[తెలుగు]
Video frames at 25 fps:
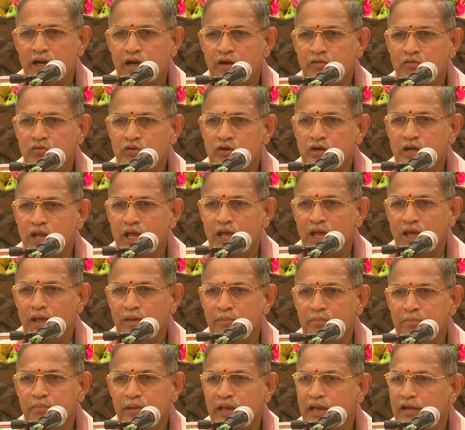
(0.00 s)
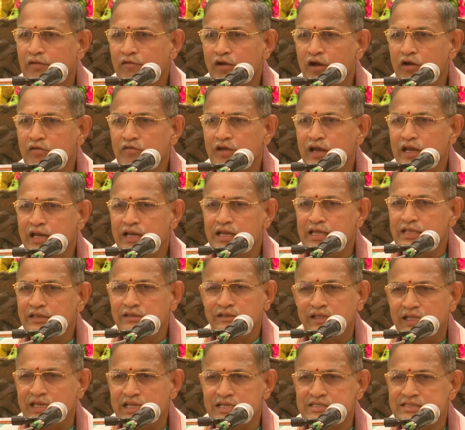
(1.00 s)
అక్కడ ఉంటే పిల్లవాడు వెళ్ళి
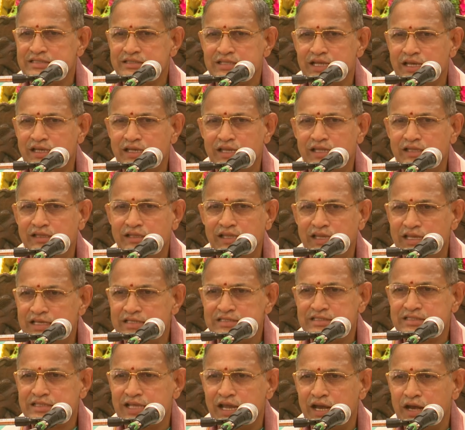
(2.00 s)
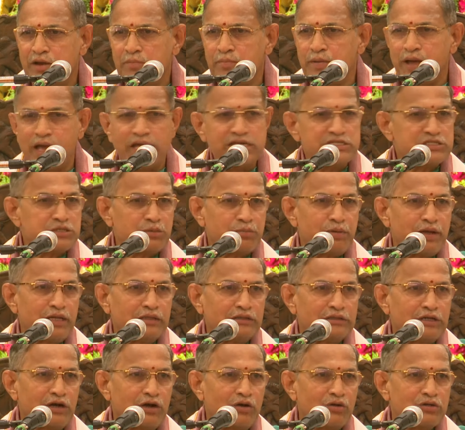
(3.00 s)
నేను తినేస్తాను నేను తినేస్తానని పాయస
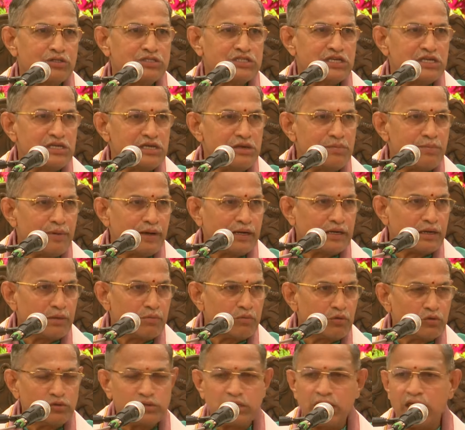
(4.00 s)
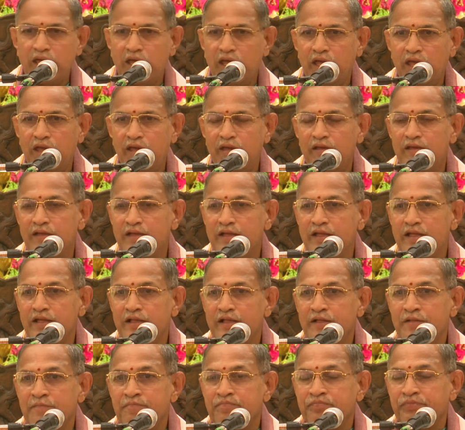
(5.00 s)
పాత్రలో చెయ్యి పెట్టబోతే
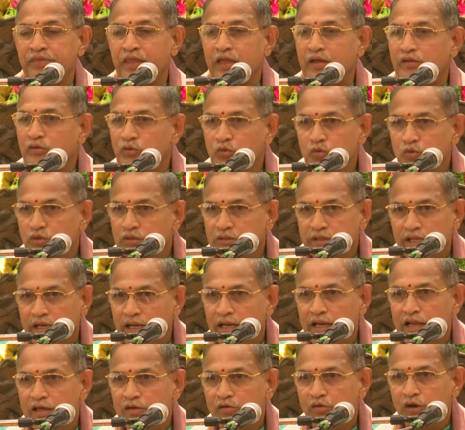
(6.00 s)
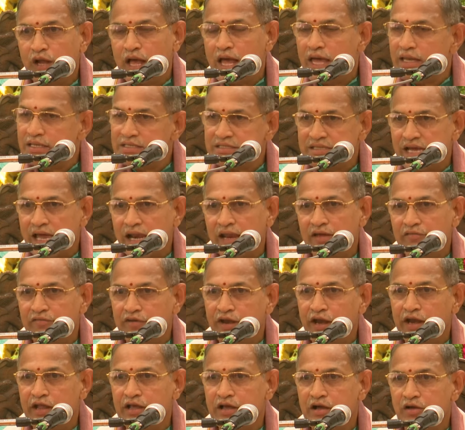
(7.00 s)
నువ్వు తినలేవురా అది చాలా
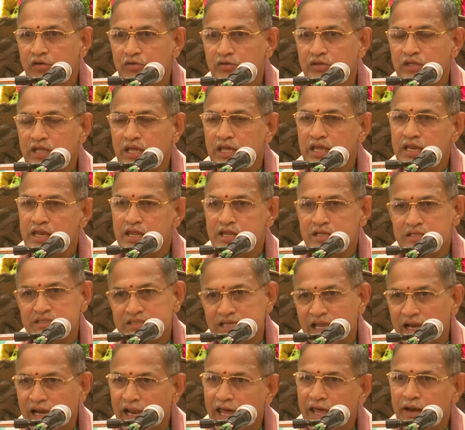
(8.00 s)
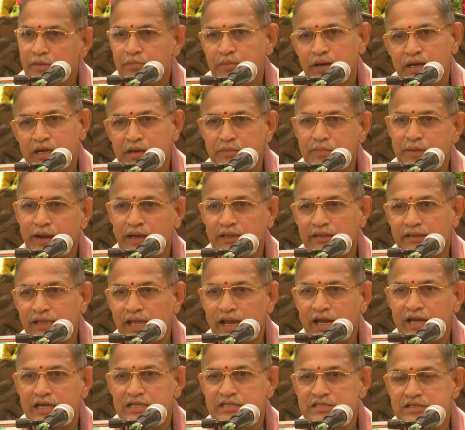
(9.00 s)
వేడిగా ఉంది నేను చల్లారి పెట్టి
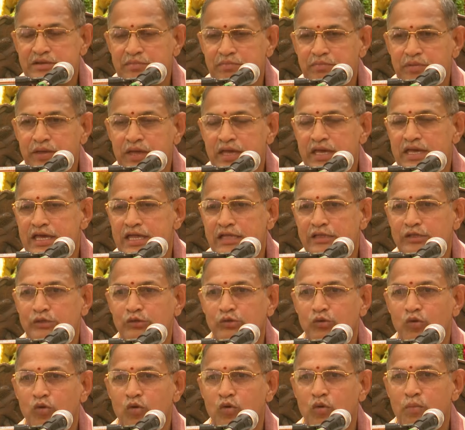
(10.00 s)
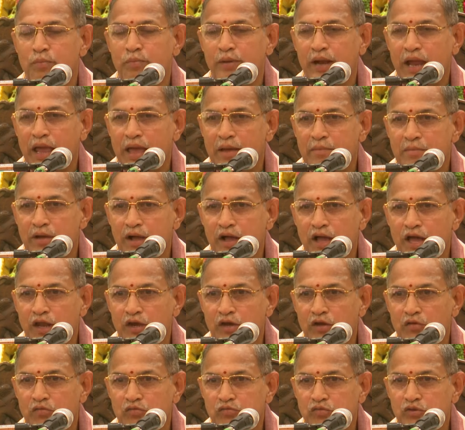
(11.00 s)
పెడతానని చెప్పి ఎంతో ప్రేమగా
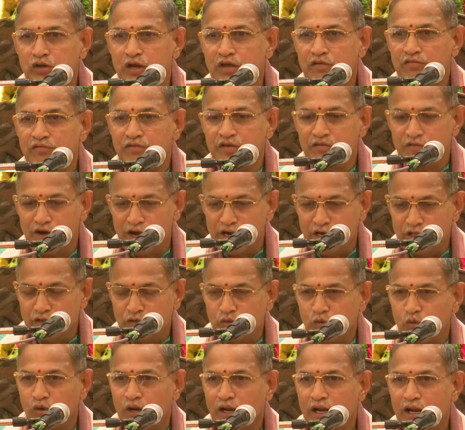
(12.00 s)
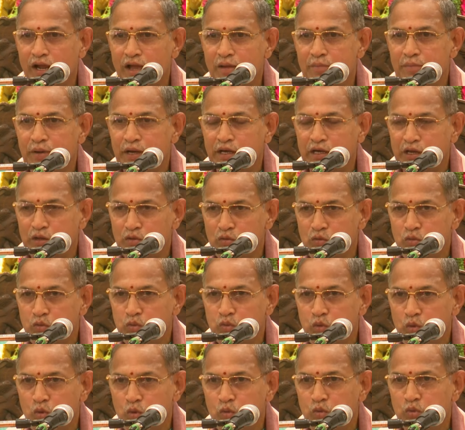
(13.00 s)
నవ్వు నవ్వి వాడిని దూరంగా పెట్టి
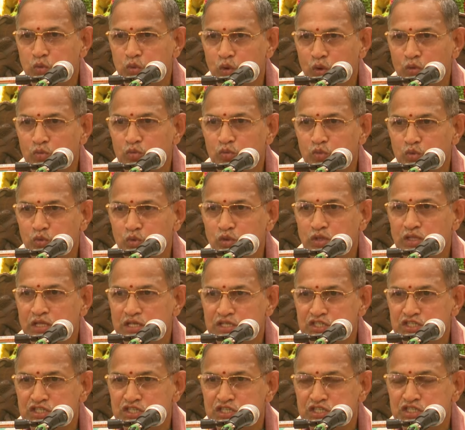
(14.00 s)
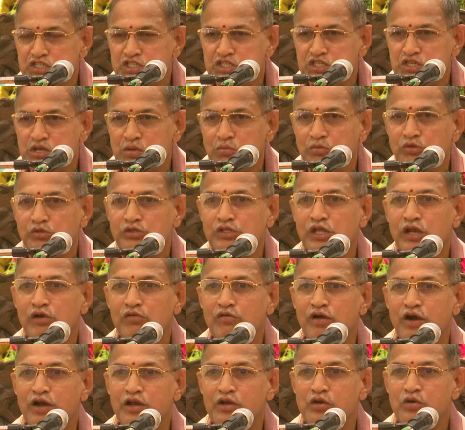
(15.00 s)
ఉప్పు ఉప్పుని ఊది చిన్న చిన్న
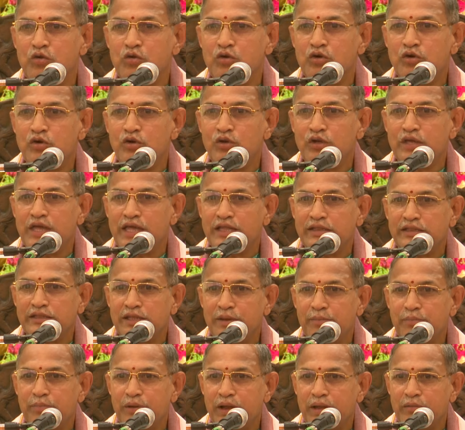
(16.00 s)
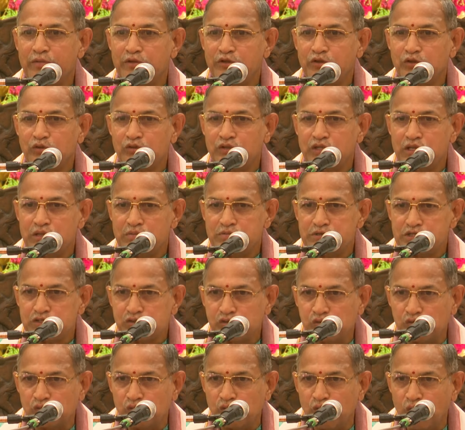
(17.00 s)
ముద్దలు వాడి నోట్లో ఎంత ప్రేమతో
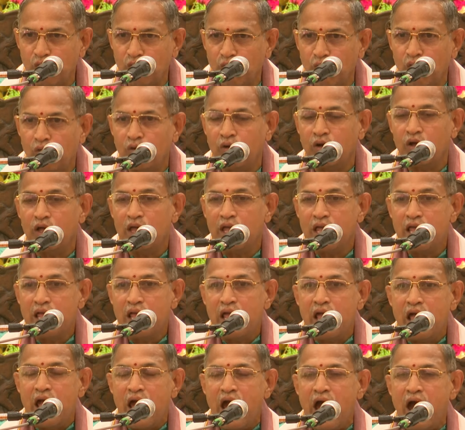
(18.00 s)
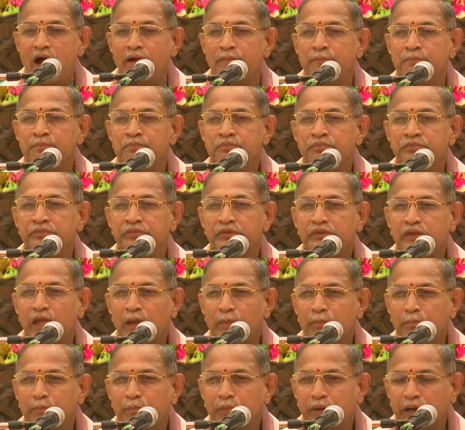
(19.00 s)
తినిపిస్తుందో అంత
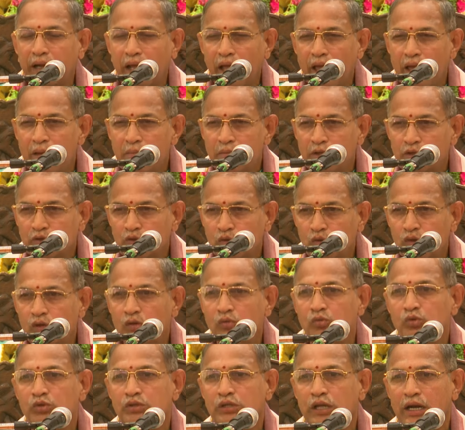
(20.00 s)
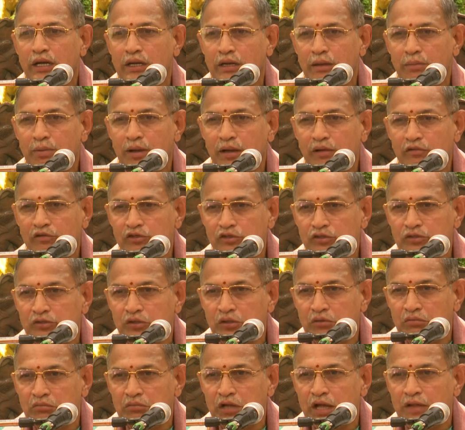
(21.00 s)
ప్రేమతో నవ్వుతాట
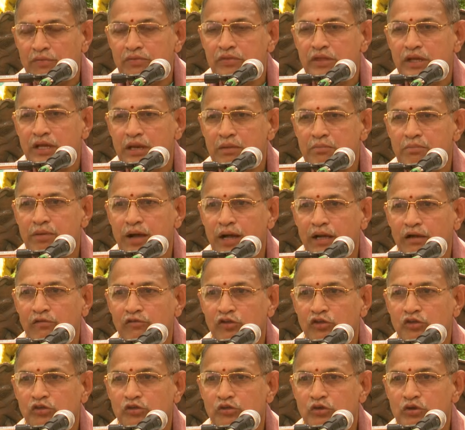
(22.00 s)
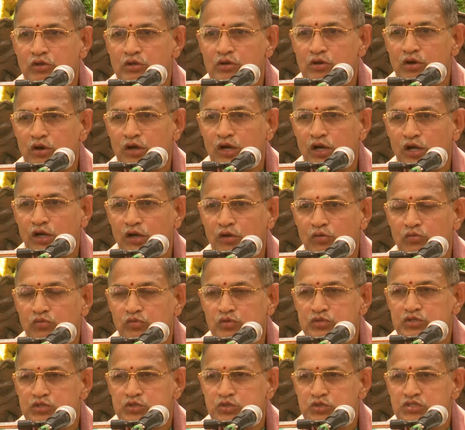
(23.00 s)
భగవంతుడు అందుకని భగవంతుని యొక్క
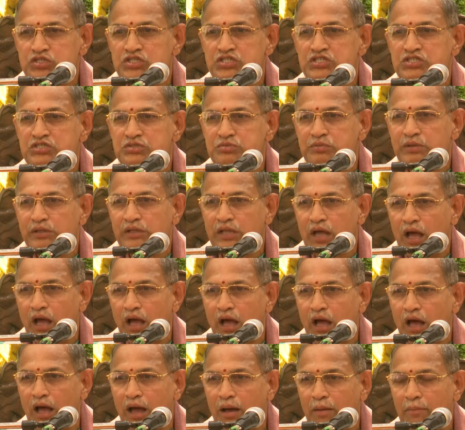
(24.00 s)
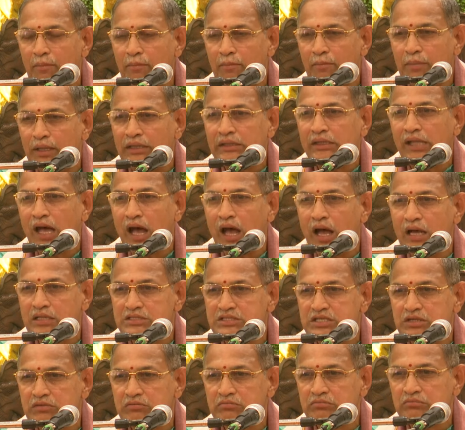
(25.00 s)
నవ్వు శుచిస్మిత
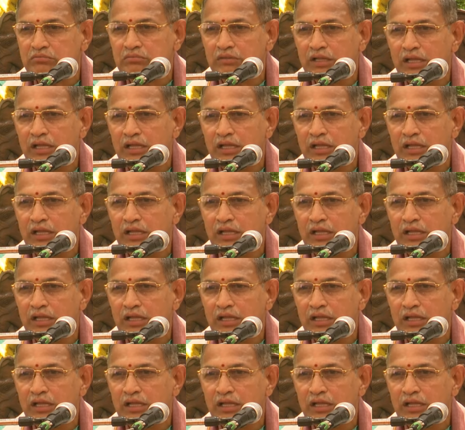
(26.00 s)
అందహాసం